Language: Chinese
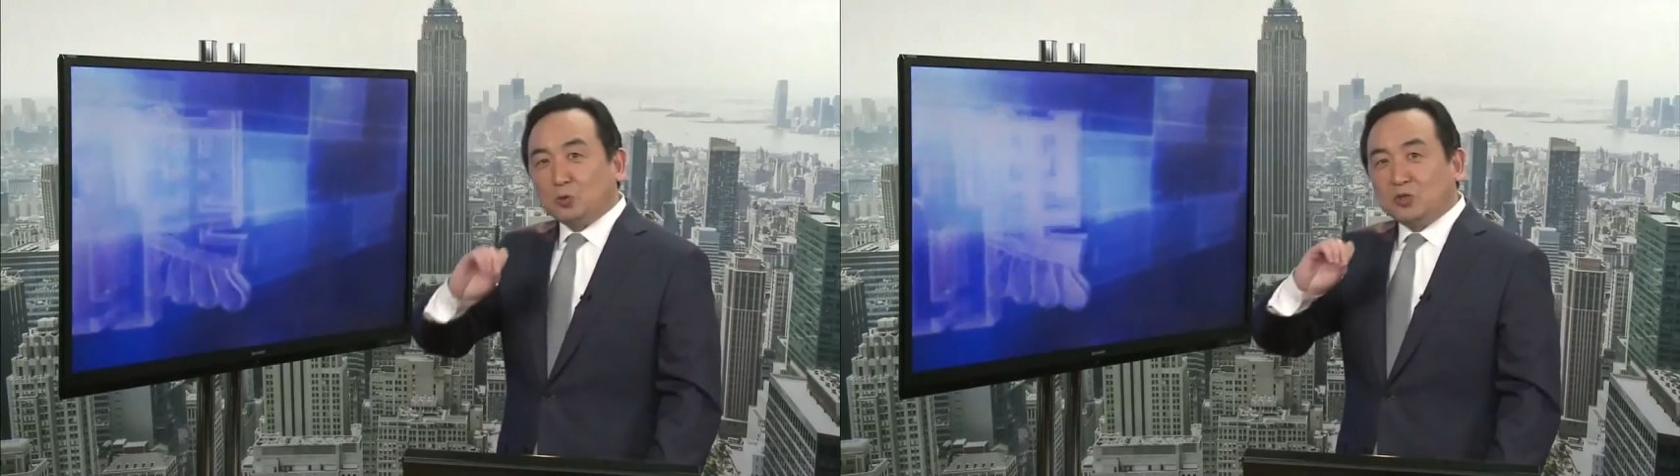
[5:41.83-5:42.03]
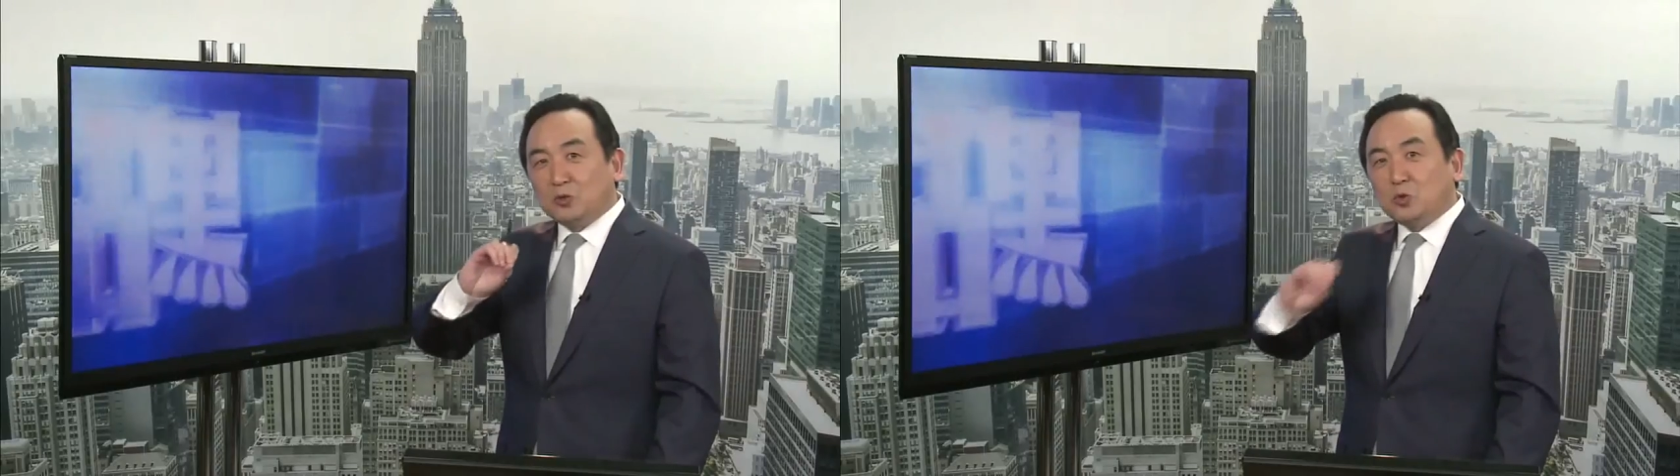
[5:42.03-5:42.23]

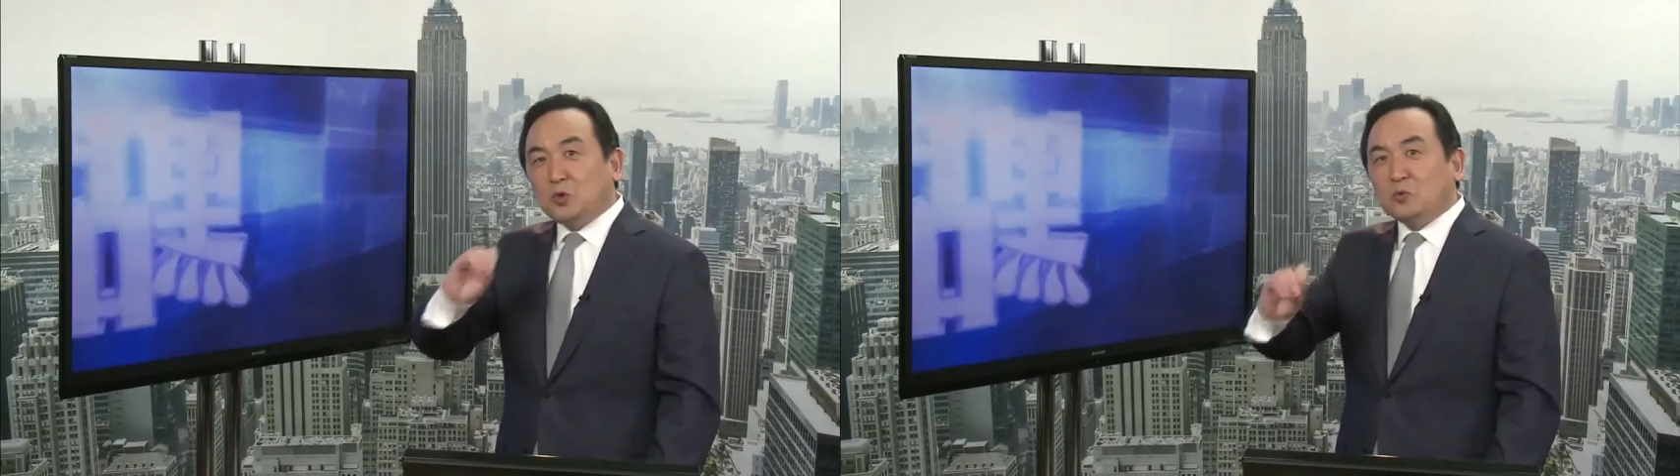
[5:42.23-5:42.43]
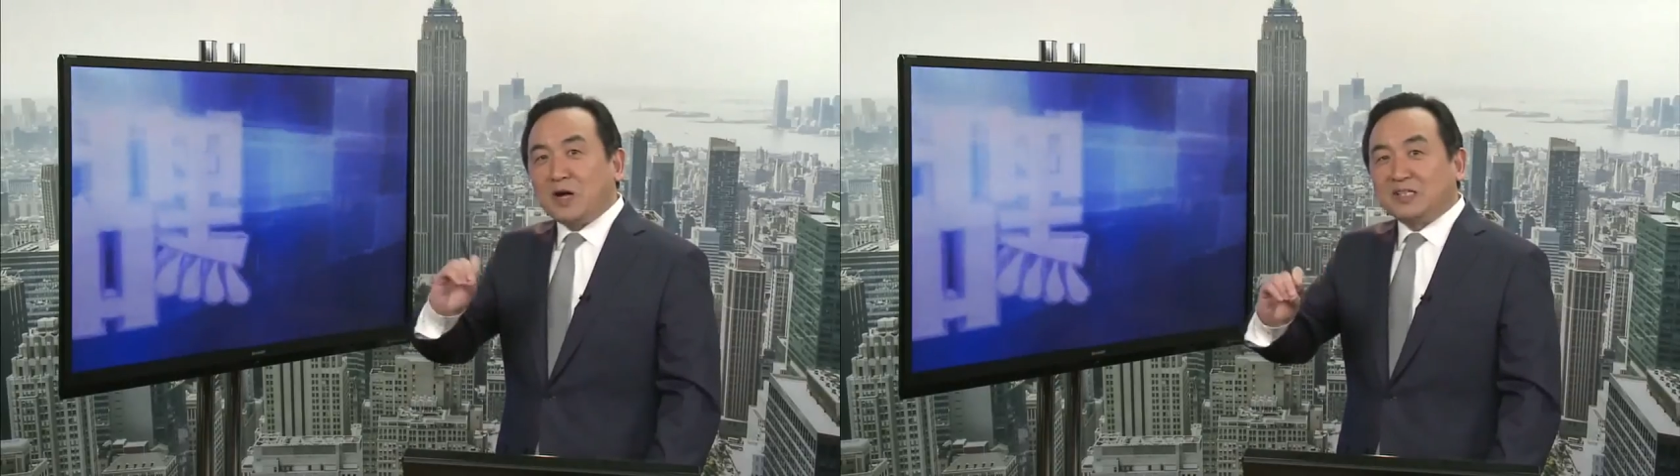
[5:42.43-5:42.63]
度和
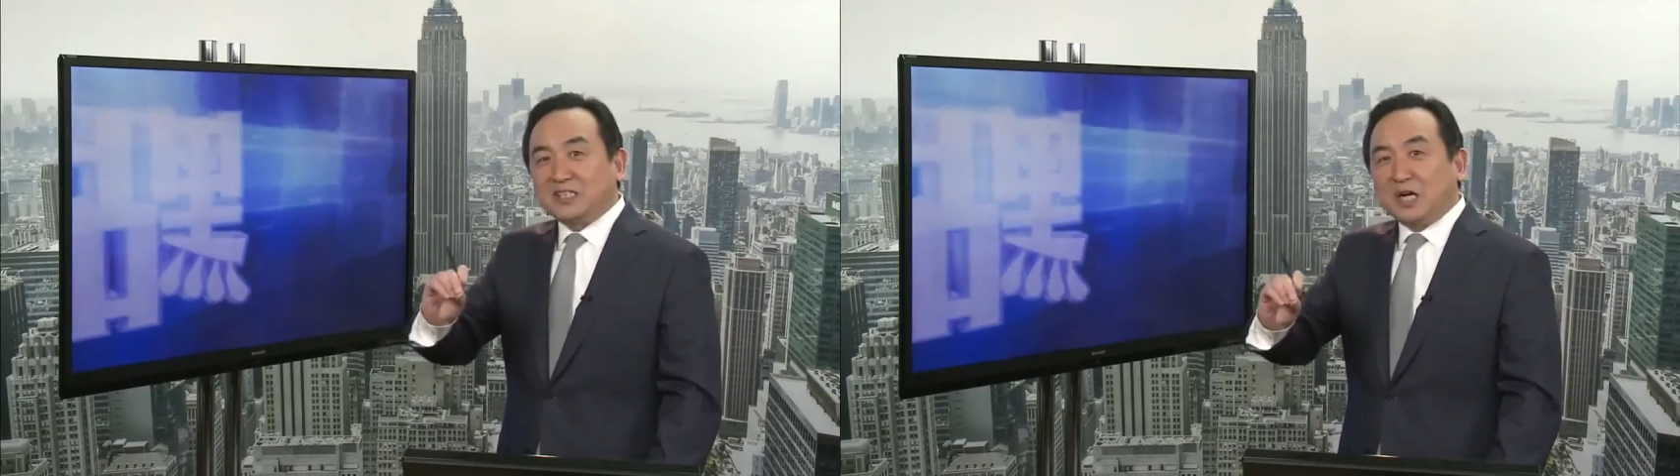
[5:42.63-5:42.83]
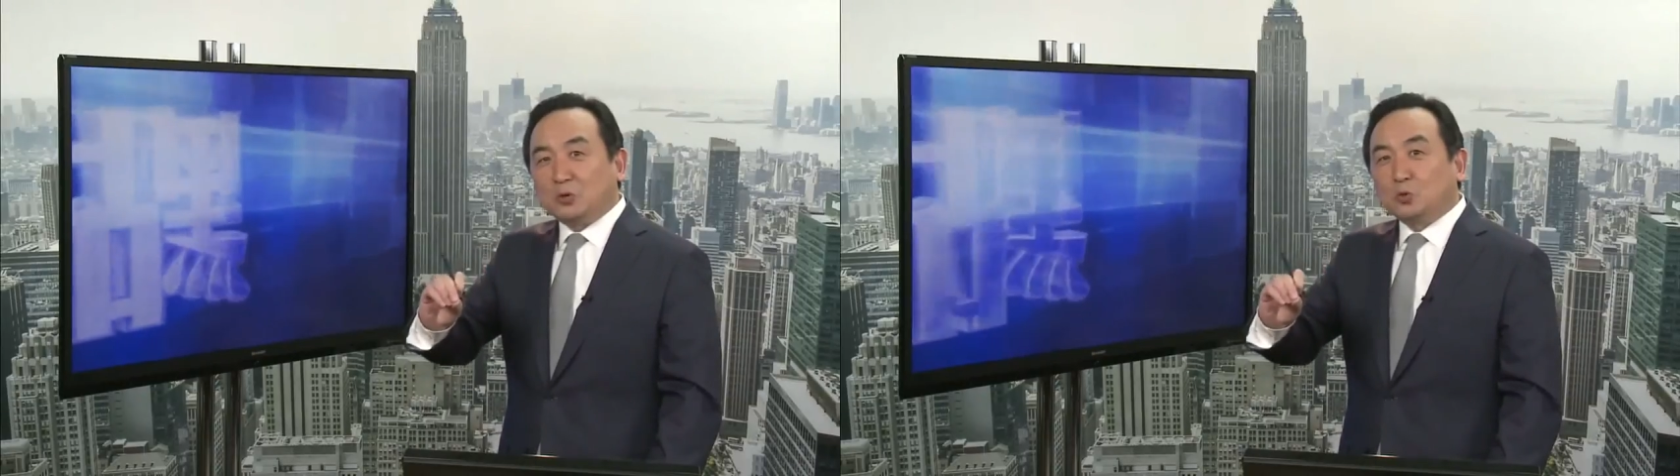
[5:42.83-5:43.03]
欲望的
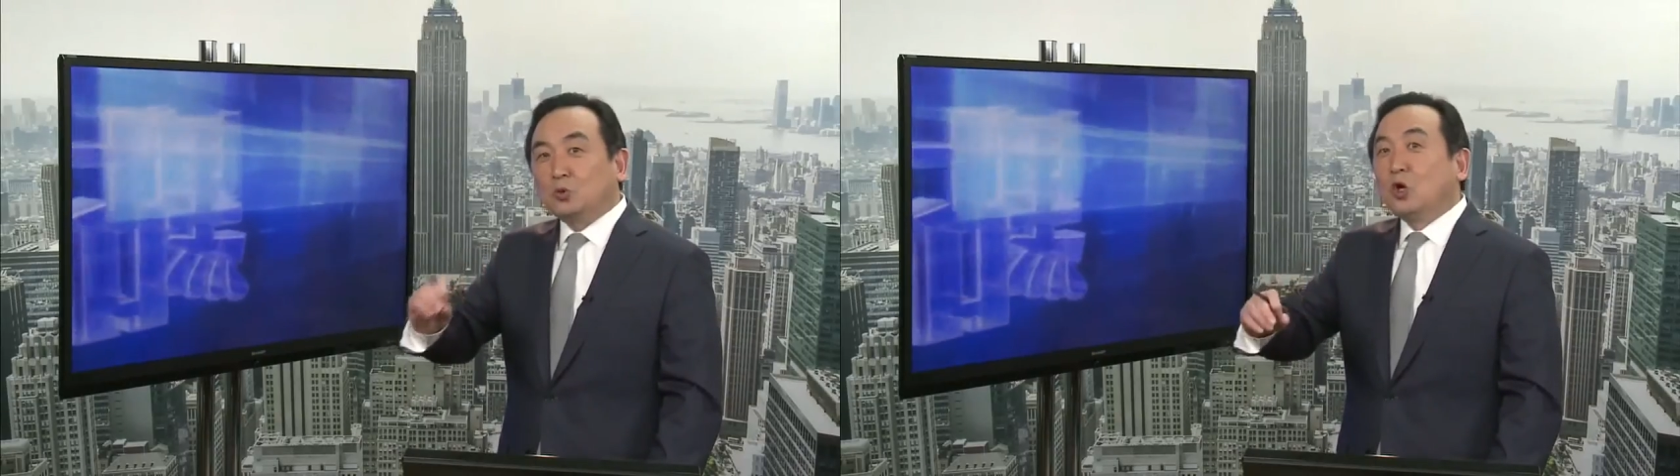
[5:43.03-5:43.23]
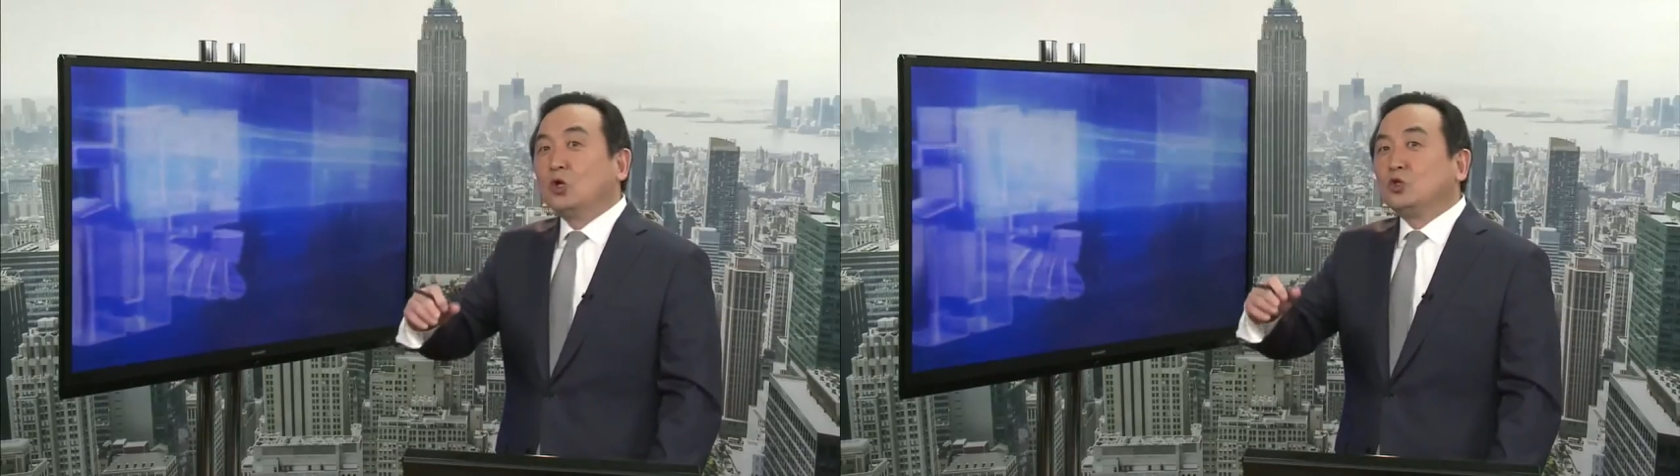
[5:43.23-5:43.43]
角度